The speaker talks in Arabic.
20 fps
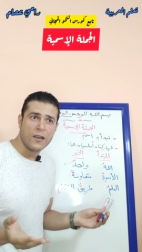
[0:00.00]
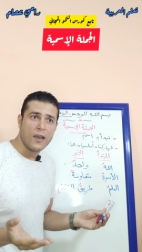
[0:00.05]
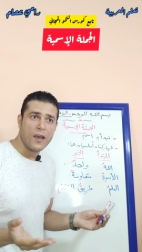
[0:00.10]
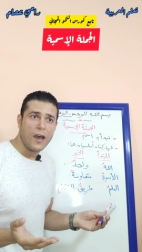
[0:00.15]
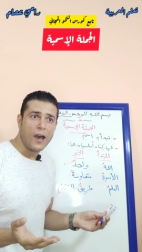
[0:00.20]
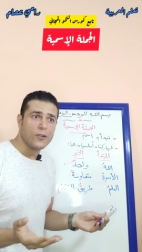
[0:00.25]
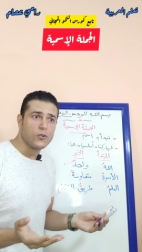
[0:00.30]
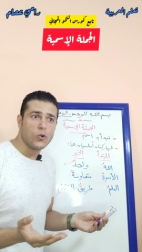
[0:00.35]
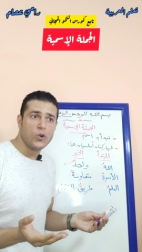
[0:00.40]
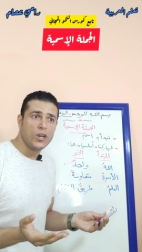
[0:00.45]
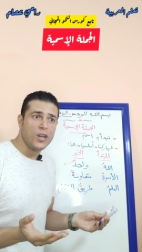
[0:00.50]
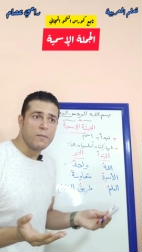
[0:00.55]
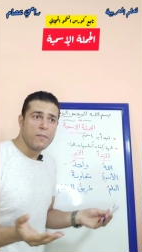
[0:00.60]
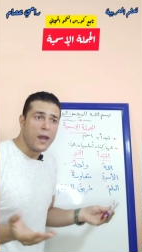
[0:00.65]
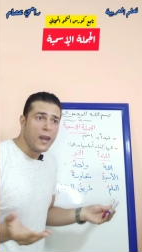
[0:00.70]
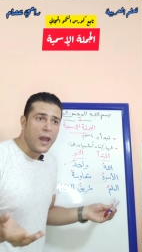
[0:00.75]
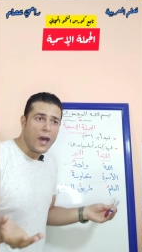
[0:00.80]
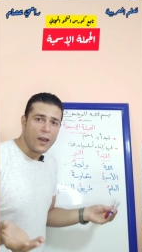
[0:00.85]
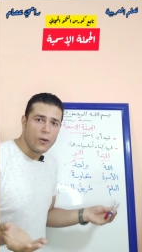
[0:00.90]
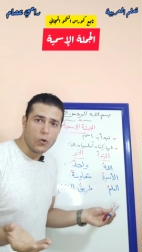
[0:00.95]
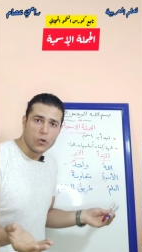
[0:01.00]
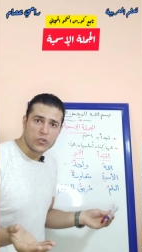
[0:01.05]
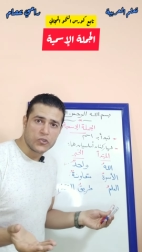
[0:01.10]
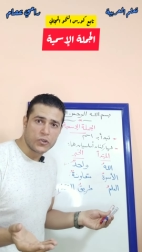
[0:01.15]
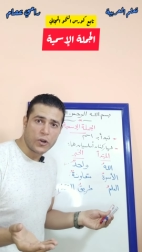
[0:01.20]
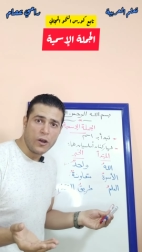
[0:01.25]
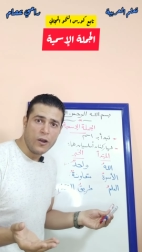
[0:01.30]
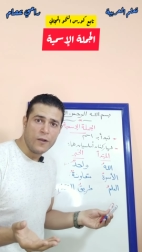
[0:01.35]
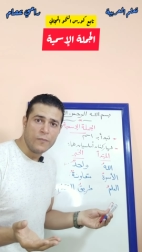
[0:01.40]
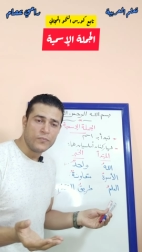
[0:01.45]
هتقول لي مالها
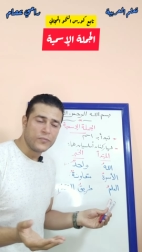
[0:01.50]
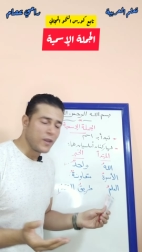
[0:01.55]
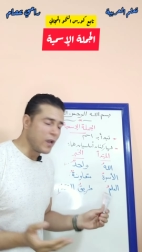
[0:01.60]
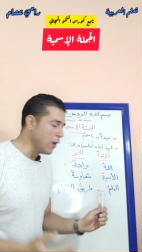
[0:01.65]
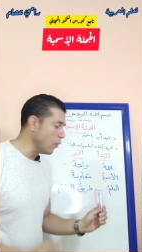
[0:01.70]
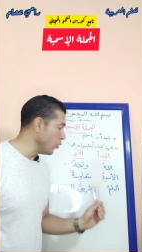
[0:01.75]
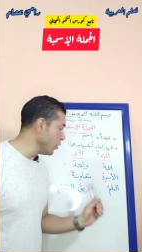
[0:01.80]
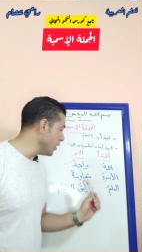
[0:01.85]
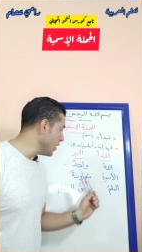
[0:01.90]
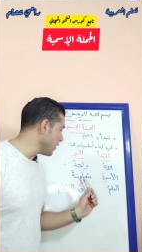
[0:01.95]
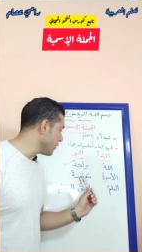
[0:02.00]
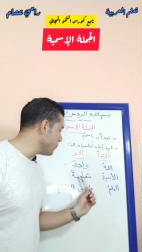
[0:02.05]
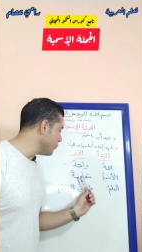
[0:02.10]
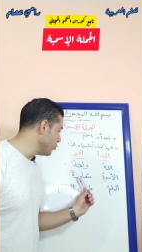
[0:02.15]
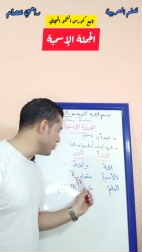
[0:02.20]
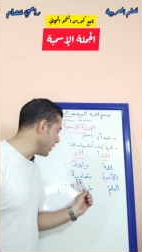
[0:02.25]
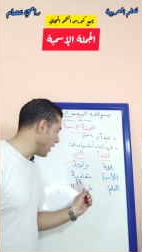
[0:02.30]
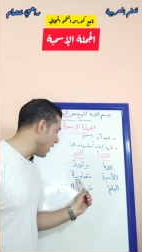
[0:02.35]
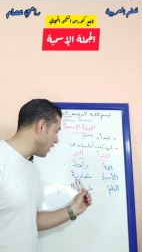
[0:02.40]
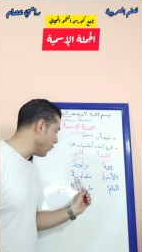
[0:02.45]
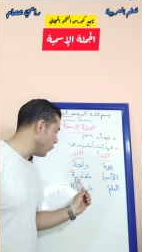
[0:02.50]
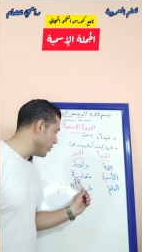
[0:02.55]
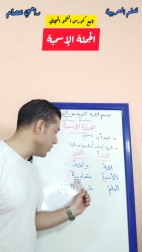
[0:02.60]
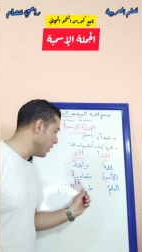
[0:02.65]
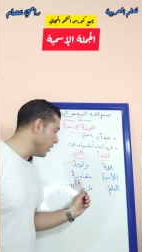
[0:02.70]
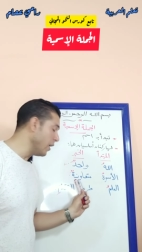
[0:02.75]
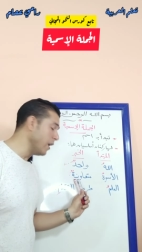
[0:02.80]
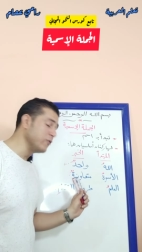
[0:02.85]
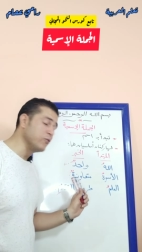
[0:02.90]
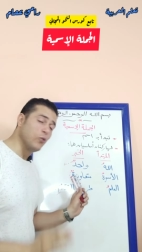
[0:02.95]
الأسرة هقول لك متعاونة
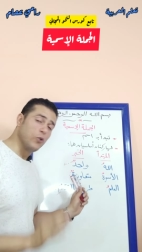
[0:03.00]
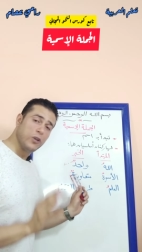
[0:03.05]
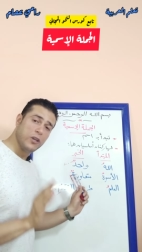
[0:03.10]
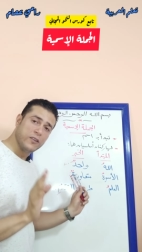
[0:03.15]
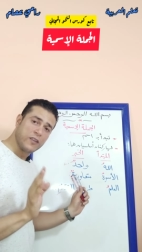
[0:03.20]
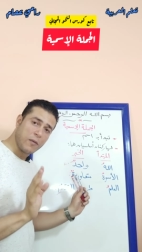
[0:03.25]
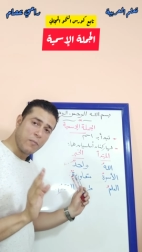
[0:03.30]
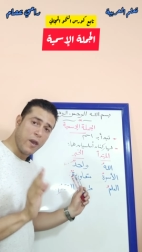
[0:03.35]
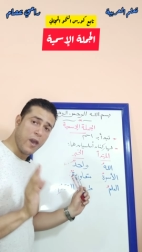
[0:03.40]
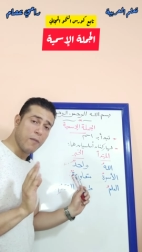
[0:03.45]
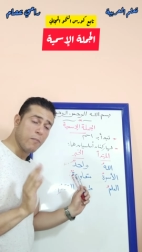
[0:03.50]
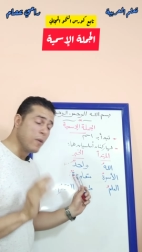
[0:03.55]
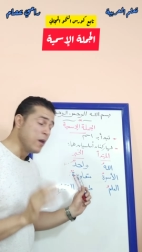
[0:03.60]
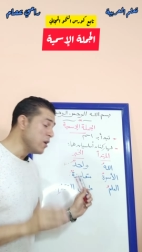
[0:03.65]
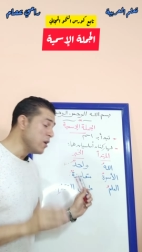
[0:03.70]
هتقول لي تمام